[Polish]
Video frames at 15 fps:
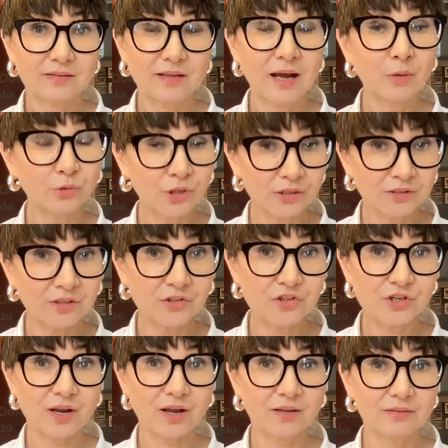
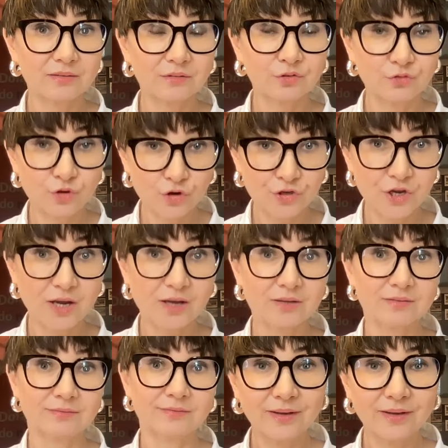autentyczna, twoja,